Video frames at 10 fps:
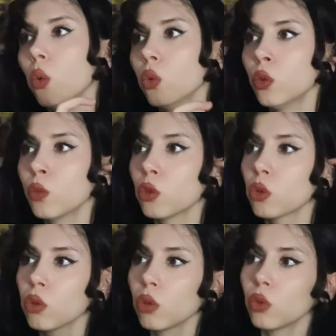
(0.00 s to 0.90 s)

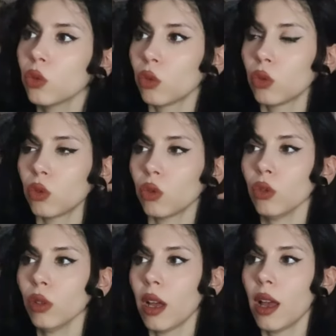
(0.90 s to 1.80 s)
Uyumsuzluk
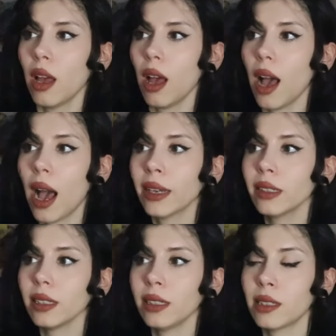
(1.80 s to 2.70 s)
duygusu her
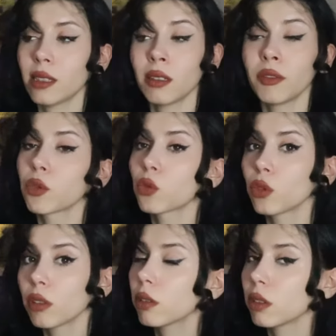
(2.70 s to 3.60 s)
insanın
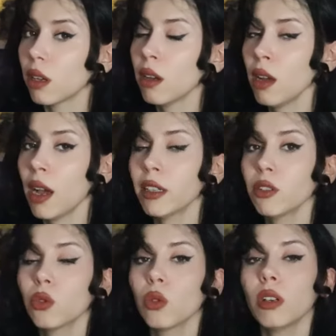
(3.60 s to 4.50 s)
suratına her
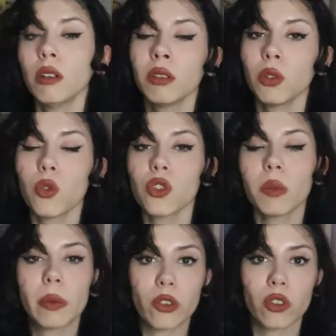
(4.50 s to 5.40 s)
sokağın
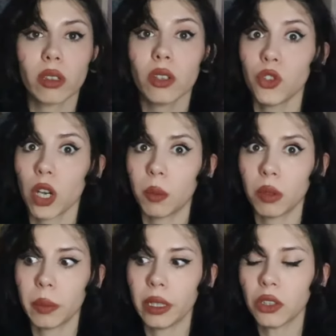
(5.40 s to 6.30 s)
köşe başında
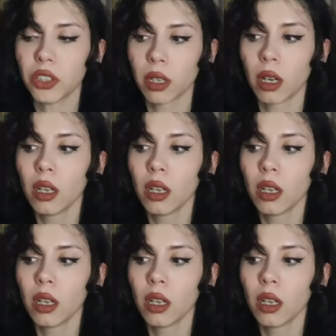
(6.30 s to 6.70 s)
çarpabilir.